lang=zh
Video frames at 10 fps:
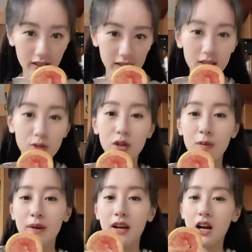给自己做一
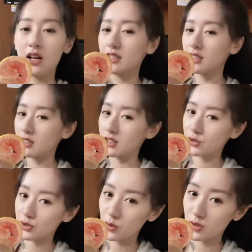杯好喝的
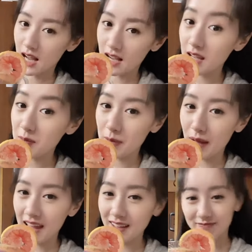水果茶，可以美
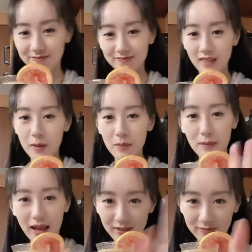白。拜拜。